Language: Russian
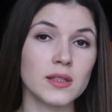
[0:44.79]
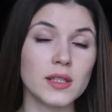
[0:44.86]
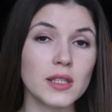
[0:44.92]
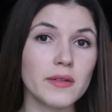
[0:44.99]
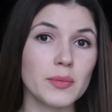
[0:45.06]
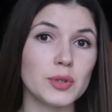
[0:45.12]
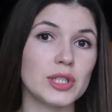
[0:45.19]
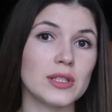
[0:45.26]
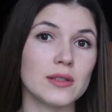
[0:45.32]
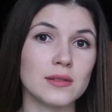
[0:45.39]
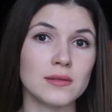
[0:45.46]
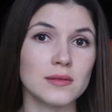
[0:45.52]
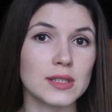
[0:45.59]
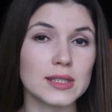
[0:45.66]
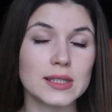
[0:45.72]
Да и
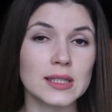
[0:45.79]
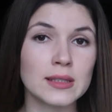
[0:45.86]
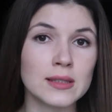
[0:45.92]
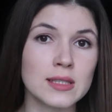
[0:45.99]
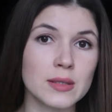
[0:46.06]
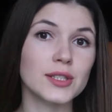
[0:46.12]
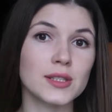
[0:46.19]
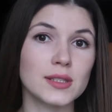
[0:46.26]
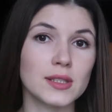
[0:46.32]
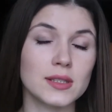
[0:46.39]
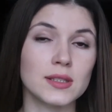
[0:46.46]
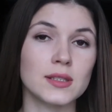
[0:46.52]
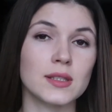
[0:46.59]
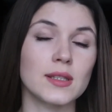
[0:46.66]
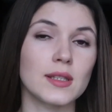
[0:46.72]
вообще, таскать на лишних
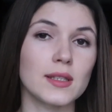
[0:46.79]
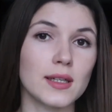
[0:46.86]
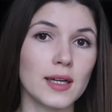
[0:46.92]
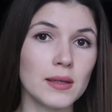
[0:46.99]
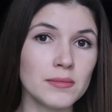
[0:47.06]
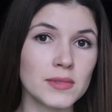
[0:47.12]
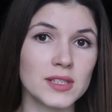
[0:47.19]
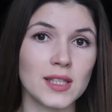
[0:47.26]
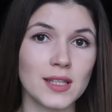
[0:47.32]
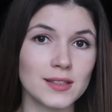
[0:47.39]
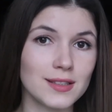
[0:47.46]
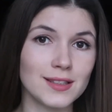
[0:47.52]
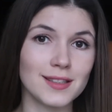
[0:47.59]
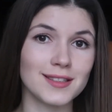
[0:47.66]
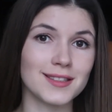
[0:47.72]
10 килограмм,
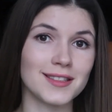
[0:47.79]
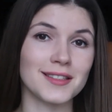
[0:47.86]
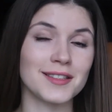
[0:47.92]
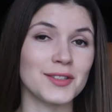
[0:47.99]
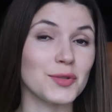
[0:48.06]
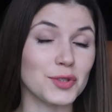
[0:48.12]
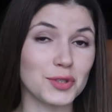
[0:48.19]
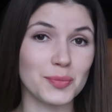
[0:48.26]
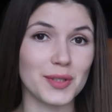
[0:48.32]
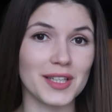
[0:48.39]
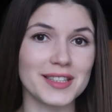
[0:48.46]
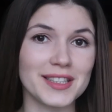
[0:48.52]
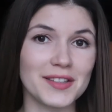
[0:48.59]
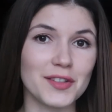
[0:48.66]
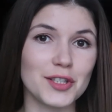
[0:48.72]
знаете, это не очень
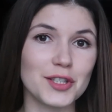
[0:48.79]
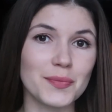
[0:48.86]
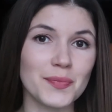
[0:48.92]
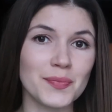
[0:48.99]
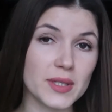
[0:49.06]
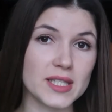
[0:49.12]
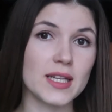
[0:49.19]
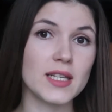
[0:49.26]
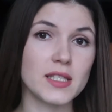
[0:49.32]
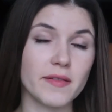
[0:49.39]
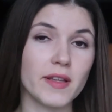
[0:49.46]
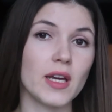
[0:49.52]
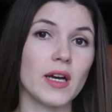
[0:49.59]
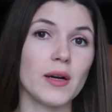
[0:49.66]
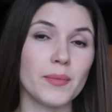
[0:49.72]
приятная вещь. И
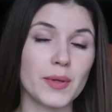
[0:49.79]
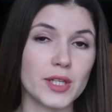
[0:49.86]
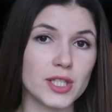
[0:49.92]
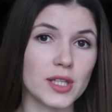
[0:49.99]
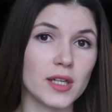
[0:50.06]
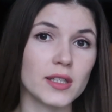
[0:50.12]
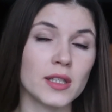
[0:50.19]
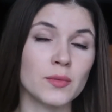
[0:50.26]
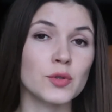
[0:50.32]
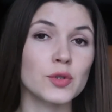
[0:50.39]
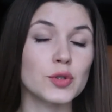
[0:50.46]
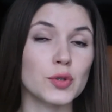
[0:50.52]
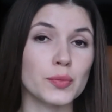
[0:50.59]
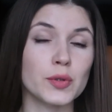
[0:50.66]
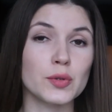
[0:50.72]
впоследствии я пришла к
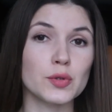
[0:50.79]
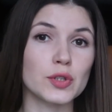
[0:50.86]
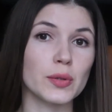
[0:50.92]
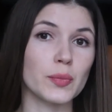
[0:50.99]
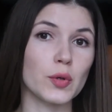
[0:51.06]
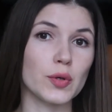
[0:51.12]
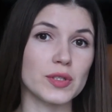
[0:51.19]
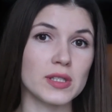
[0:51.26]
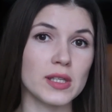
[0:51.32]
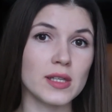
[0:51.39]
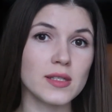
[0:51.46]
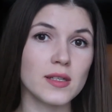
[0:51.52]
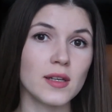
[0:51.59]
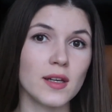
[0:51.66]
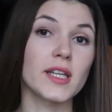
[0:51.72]
тому, что мне нужно
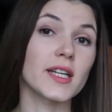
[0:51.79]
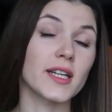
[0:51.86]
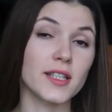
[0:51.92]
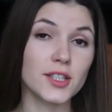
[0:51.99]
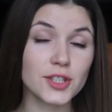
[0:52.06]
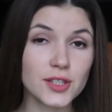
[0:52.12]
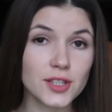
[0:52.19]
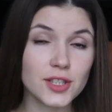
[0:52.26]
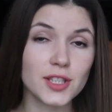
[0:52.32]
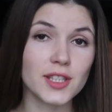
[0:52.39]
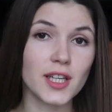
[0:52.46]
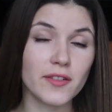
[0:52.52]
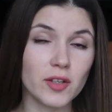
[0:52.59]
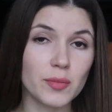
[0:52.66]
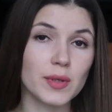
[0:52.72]
похудеть. Конечно же,
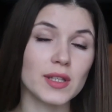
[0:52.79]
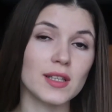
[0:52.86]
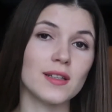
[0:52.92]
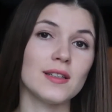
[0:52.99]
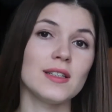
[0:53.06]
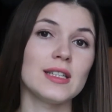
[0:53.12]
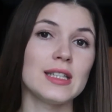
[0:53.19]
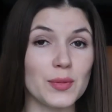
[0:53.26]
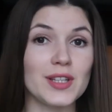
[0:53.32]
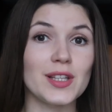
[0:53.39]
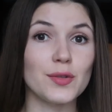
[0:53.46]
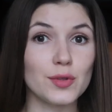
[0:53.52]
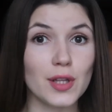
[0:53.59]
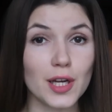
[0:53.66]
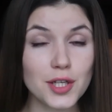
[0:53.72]
я выбрала самый
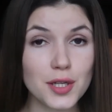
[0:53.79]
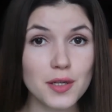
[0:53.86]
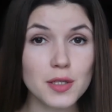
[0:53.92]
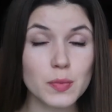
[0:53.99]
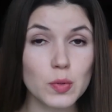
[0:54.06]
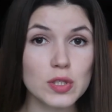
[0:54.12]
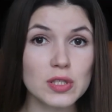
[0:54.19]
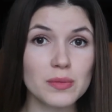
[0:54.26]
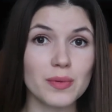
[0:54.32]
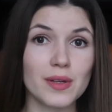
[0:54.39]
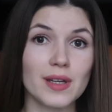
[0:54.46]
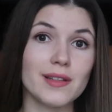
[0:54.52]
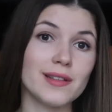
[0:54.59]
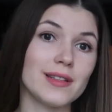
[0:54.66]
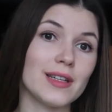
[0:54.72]
неудачный способ.
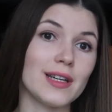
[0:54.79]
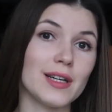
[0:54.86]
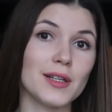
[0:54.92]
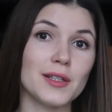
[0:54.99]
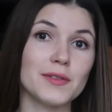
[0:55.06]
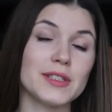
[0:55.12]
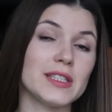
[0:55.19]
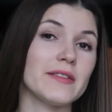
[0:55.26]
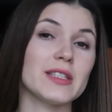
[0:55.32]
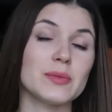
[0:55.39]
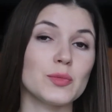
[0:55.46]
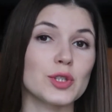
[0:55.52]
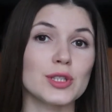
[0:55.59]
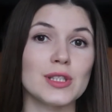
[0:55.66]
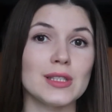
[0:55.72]
Это
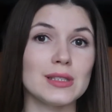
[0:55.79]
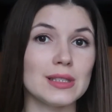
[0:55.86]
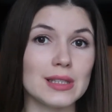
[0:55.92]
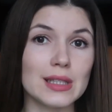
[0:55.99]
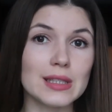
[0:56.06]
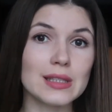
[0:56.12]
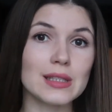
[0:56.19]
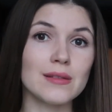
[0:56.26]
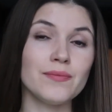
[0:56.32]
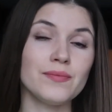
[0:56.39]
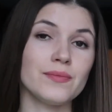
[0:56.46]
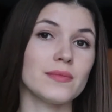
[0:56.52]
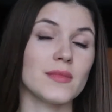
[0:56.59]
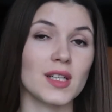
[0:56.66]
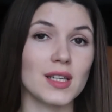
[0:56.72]
всевозможные диеты,
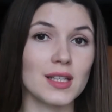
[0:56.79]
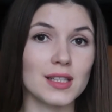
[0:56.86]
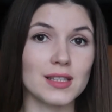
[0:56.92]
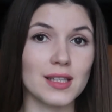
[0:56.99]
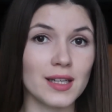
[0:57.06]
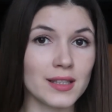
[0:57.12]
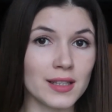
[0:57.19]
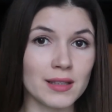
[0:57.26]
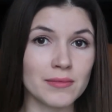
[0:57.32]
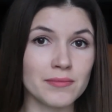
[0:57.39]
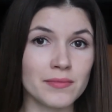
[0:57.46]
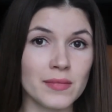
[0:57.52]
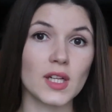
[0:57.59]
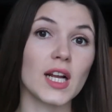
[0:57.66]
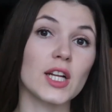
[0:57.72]

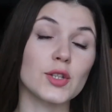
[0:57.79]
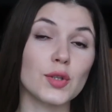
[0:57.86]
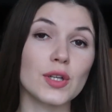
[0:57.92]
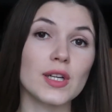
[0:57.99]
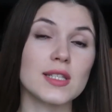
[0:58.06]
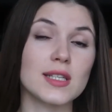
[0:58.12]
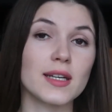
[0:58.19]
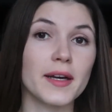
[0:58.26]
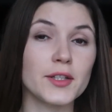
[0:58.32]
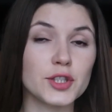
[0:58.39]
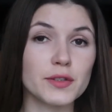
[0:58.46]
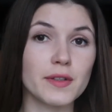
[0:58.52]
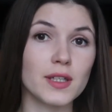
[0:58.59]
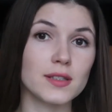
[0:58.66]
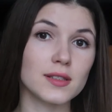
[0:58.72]
голодание, которые
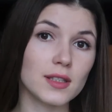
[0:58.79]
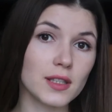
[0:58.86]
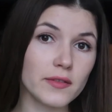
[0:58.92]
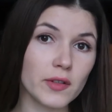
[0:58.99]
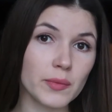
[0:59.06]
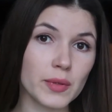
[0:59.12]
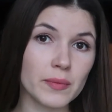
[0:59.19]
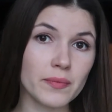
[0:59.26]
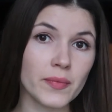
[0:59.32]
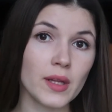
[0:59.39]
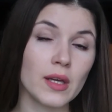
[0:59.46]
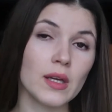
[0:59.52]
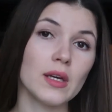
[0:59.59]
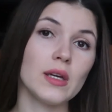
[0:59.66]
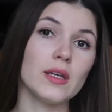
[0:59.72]
заканчивались срывами
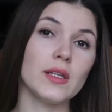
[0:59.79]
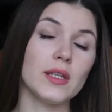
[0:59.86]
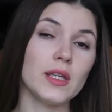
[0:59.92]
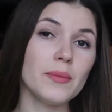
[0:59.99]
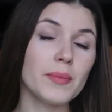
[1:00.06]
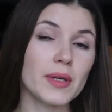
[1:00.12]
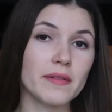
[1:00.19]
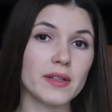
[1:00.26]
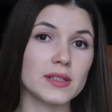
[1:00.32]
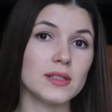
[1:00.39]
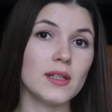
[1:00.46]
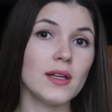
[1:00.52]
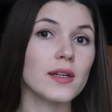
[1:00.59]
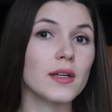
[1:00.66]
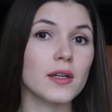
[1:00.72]
и
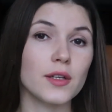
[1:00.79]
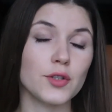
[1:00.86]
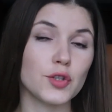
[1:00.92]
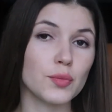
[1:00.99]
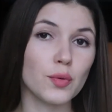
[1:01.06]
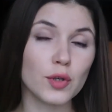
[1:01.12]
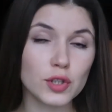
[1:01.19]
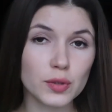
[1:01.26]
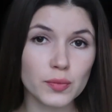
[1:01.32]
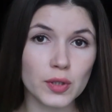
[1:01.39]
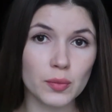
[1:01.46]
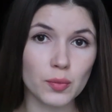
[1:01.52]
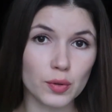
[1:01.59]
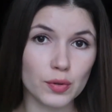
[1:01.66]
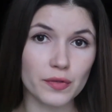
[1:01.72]
приводили к еще
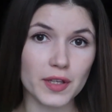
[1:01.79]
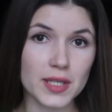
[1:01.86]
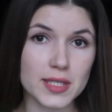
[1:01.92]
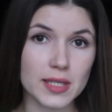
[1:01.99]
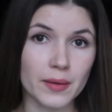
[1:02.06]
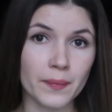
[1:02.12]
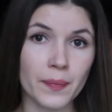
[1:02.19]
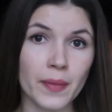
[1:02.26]
большему набору веса.